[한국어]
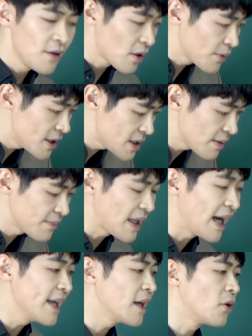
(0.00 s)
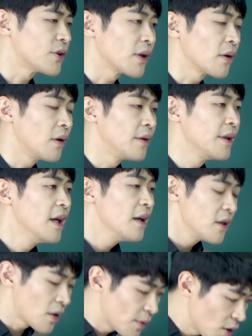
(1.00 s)
여러분이 지금 나이가 어떻건,
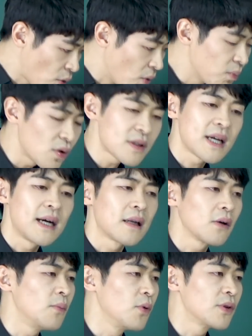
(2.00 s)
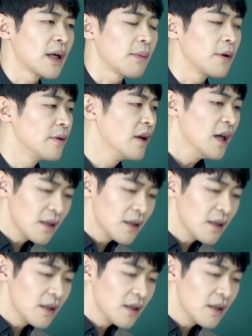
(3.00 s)
여러분이 공부를 잘하건 못하건,